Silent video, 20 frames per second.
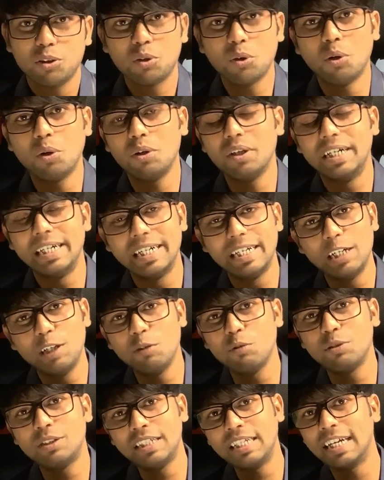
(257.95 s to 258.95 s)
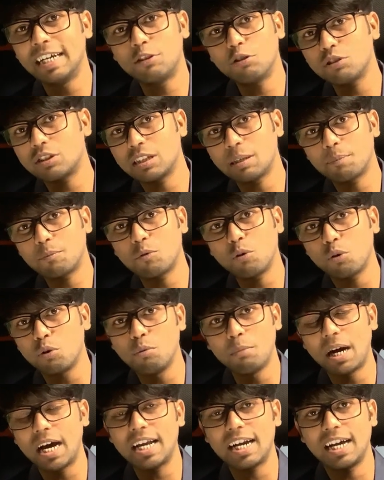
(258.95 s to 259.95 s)
तो न्यूज ही है जो सबको
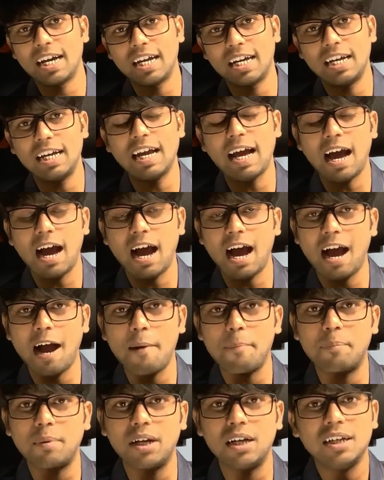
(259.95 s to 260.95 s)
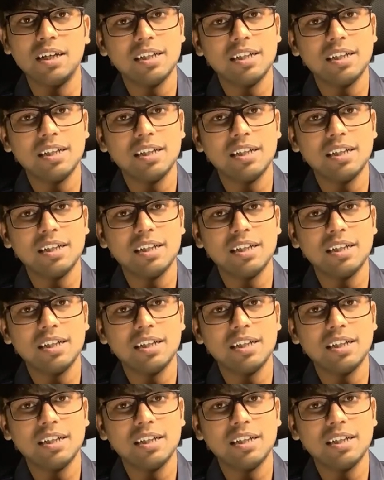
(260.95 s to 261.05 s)
घुमा रहा है आप